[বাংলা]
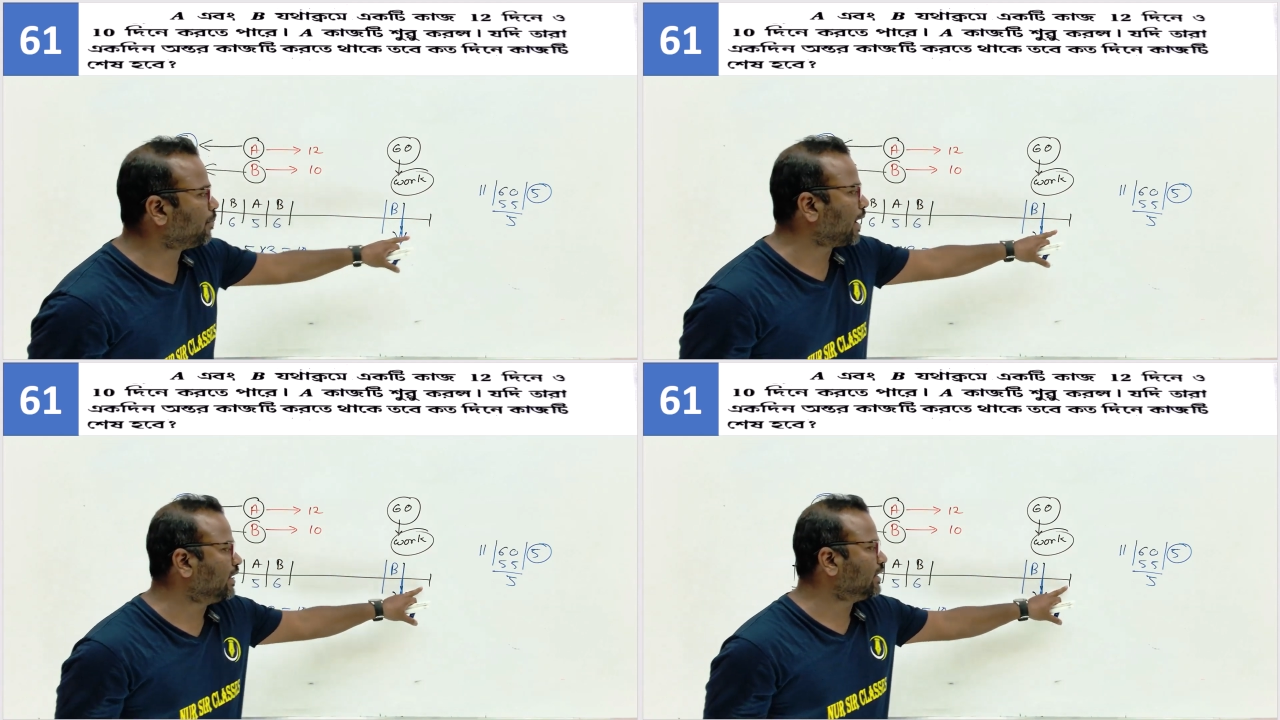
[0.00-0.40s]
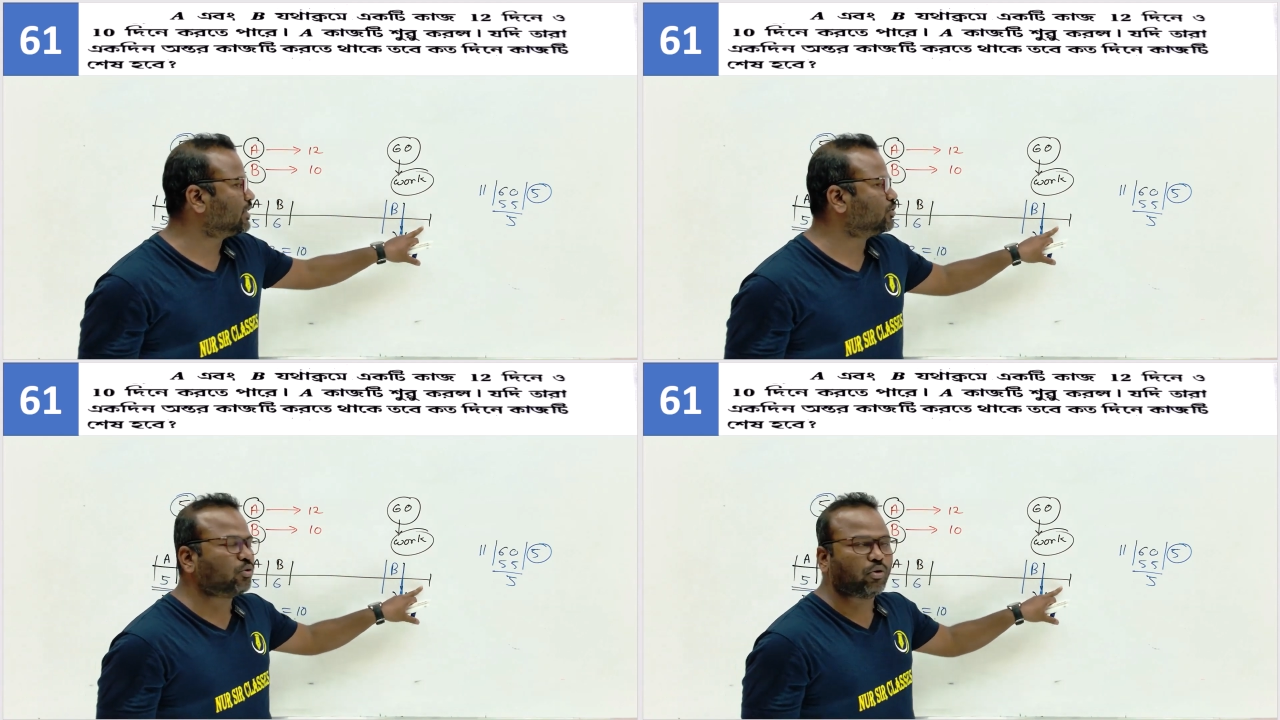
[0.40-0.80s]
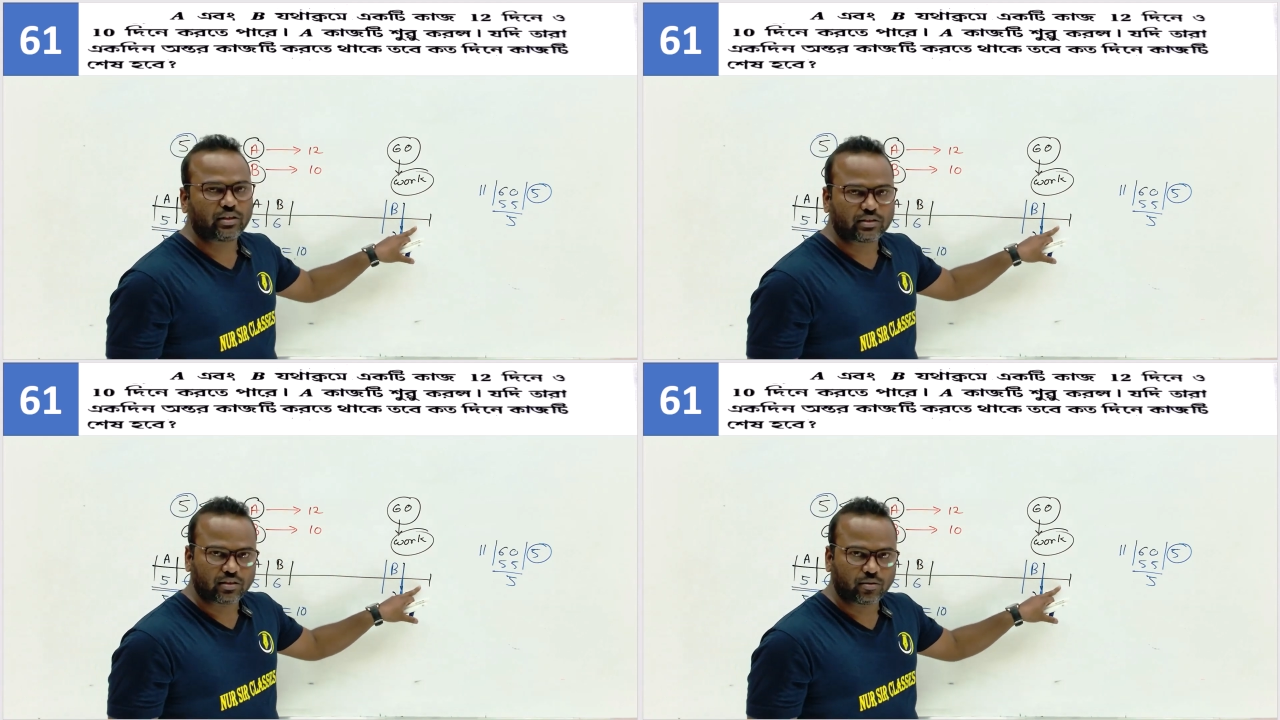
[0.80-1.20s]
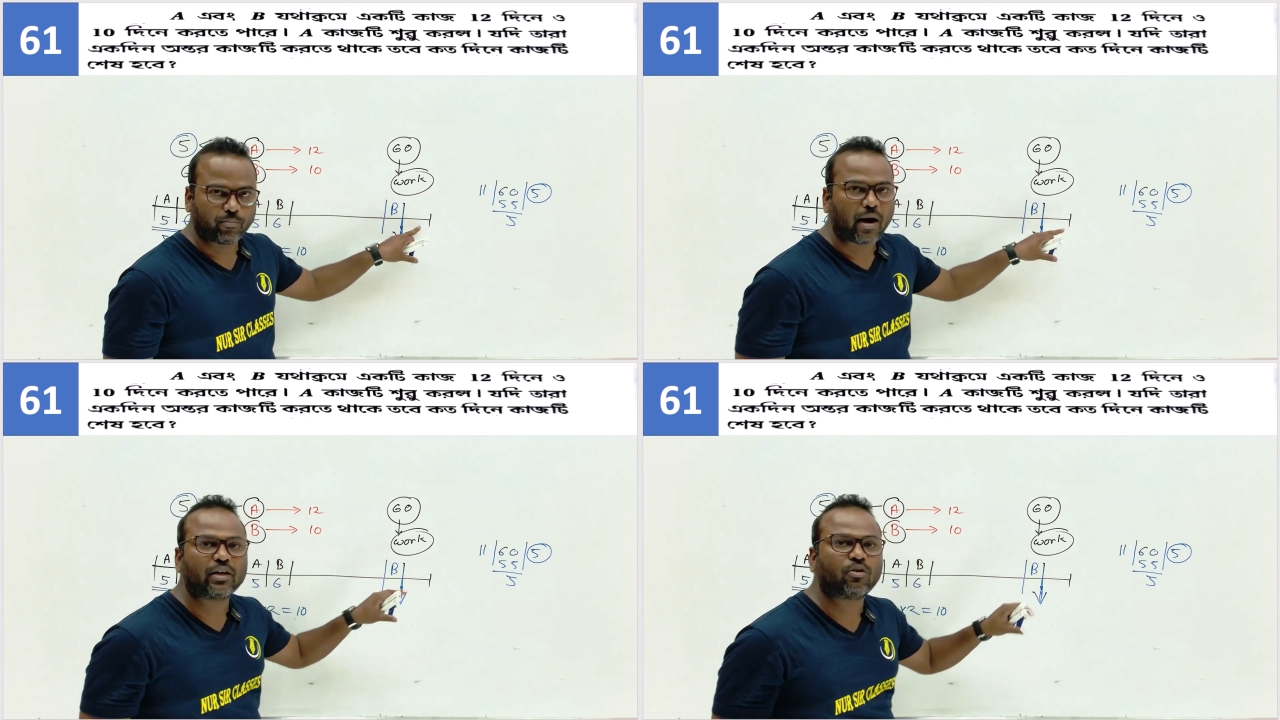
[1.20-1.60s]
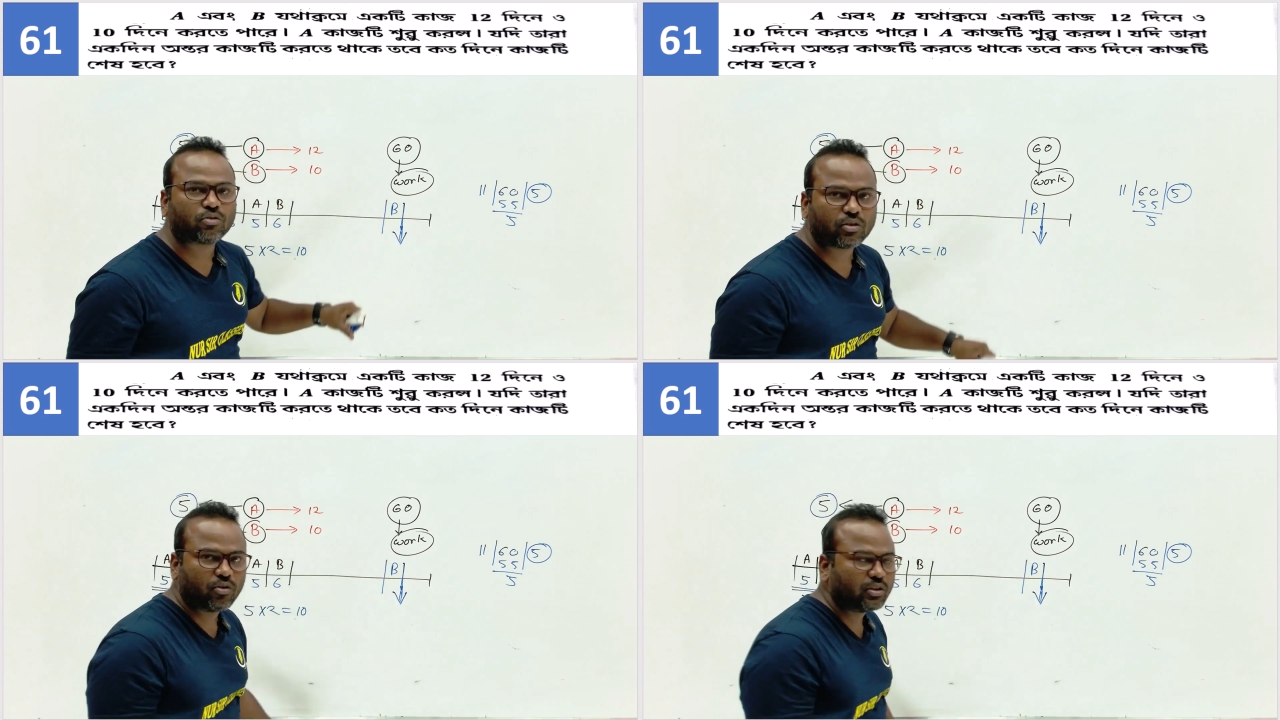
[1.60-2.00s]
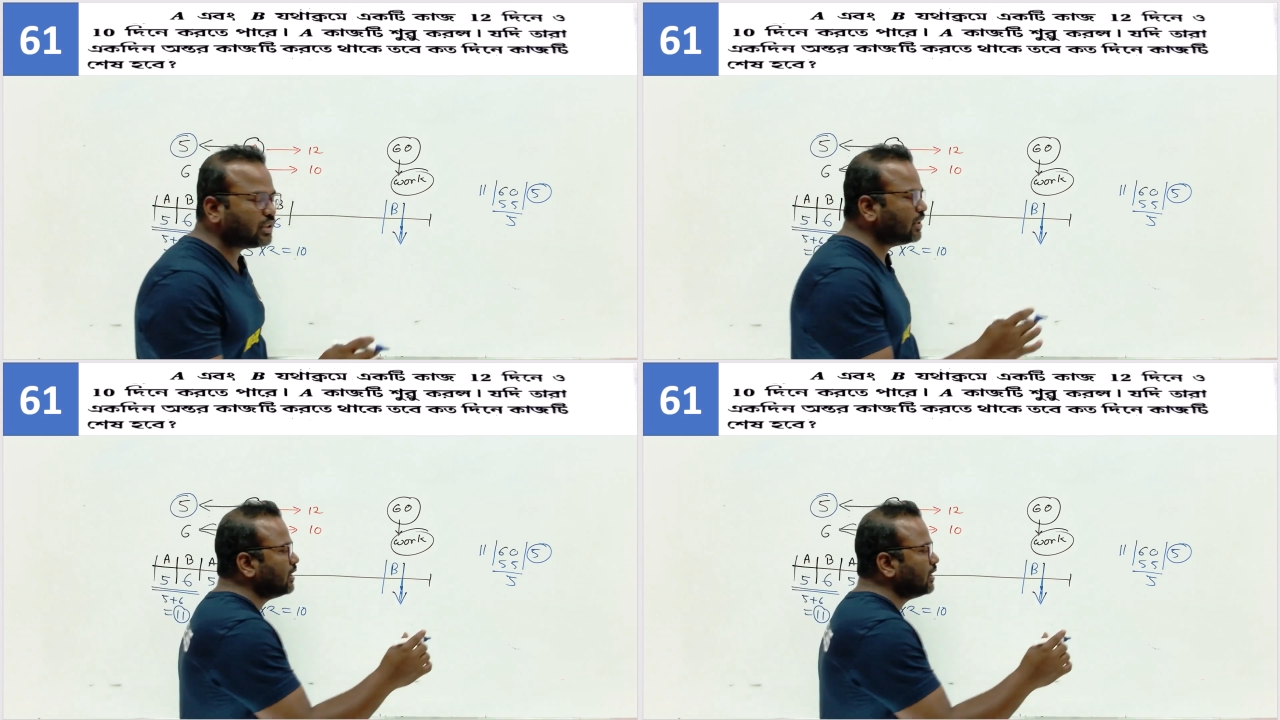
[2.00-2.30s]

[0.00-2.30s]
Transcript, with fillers: বাকি কিছু রয়েছে বাকি কতটা রয়েছে